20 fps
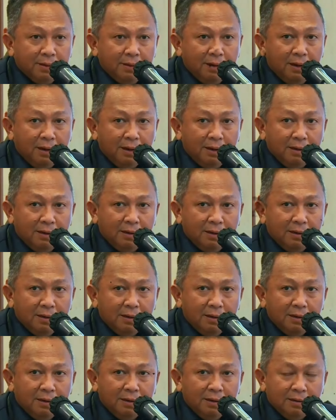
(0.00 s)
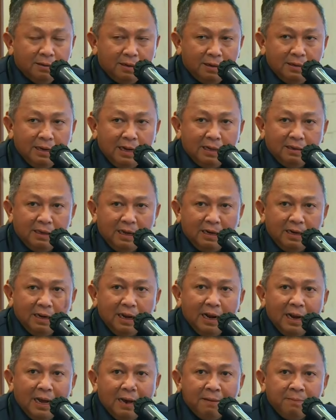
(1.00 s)
ya, ternyata di
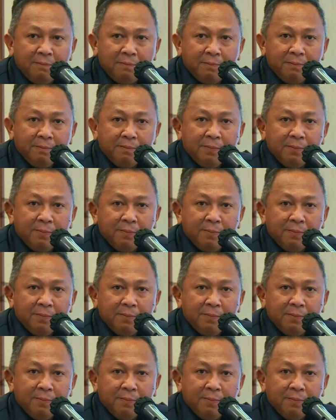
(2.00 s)
dalam